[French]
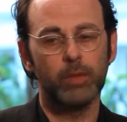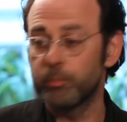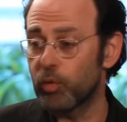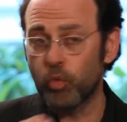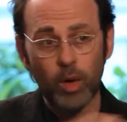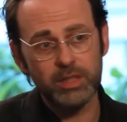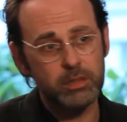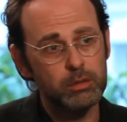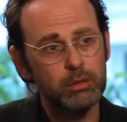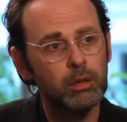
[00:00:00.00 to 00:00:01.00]
Pourquoi est-ce
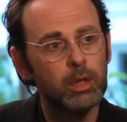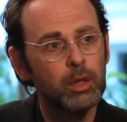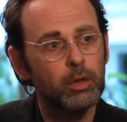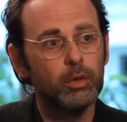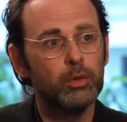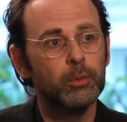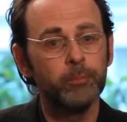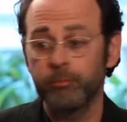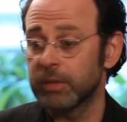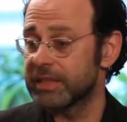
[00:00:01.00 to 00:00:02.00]
que euh,
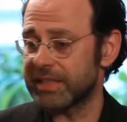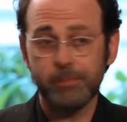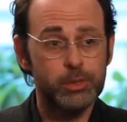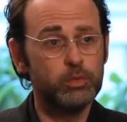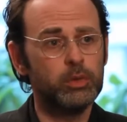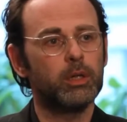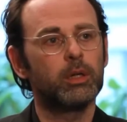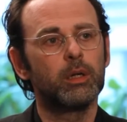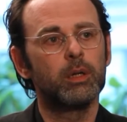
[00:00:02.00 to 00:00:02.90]
Samsung,